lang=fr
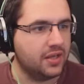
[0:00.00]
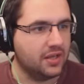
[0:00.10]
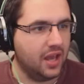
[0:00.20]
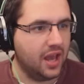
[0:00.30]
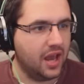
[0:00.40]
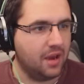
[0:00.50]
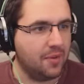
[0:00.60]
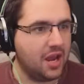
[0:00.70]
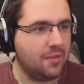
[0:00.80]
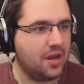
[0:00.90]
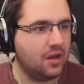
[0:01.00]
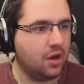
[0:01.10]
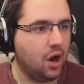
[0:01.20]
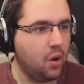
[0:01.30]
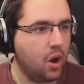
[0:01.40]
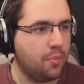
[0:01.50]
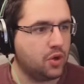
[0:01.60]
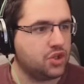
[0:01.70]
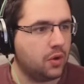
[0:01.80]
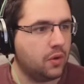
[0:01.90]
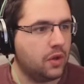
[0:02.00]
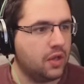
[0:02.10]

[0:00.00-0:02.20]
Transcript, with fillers: Yeah, baby! Oh, un pochon!